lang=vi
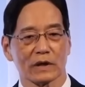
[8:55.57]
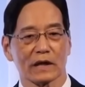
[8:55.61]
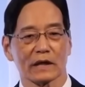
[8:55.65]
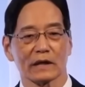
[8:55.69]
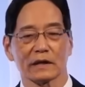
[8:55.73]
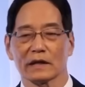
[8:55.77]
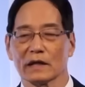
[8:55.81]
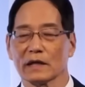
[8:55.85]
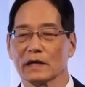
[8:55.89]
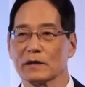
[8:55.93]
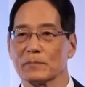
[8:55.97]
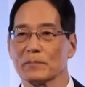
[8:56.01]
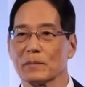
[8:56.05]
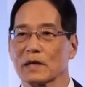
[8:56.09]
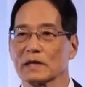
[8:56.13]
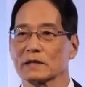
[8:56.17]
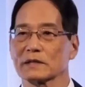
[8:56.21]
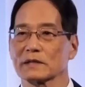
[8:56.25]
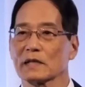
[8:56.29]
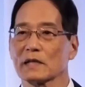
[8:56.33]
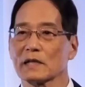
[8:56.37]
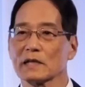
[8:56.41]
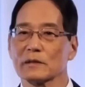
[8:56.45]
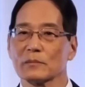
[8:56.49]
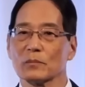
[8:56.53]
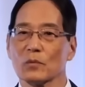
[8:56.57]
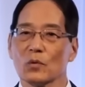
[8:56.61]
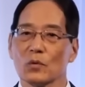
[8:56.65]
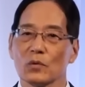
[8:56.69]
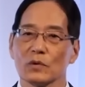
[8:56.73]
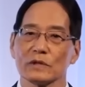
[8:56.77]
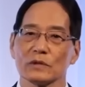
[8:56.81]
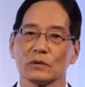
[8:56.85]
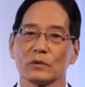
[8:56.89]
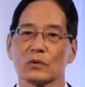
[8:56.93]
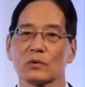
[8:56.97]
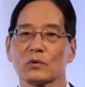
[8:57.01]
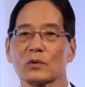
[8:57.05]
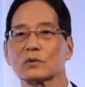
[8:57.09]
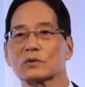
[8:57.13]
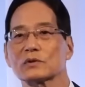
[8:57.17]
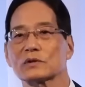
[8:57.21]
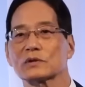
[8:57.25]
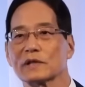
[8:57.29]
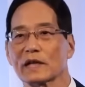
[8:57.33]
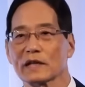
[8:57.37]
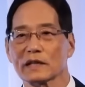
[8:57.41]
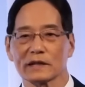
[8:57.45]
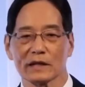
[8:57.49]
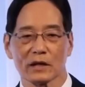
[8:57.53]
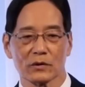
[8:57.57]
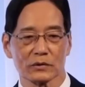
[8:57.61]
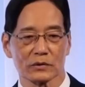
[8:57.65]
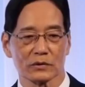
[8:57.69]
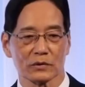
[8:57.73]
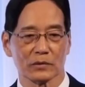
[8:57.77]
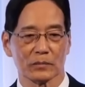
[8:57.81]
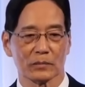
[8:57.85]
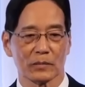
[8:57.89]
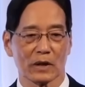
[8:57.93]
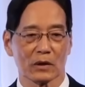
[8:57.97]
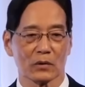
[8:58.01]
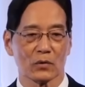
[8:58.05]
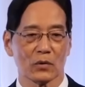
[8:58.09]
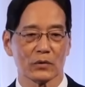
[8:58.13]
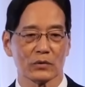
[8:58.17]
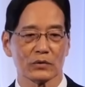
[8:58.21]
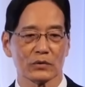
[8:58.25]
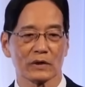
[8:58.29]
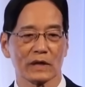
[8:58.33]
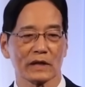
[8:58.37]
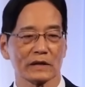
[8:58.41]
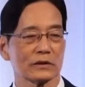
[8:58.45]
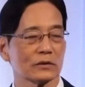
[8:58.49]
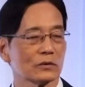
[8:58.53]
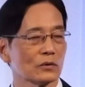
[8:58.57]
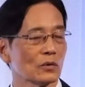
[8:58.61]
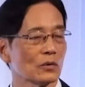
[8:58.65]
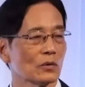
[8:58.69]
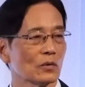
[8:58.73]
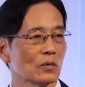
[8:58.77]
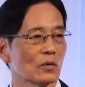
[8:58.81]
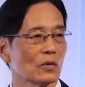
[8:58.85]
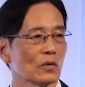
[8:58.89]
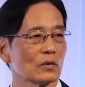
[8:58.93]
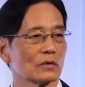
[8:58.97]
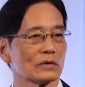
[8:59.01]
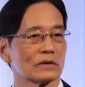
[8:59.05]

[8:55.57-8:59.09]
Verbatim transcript: Chúng tôi sẽ tái kết nối hậu đại dịch Covid mười chín.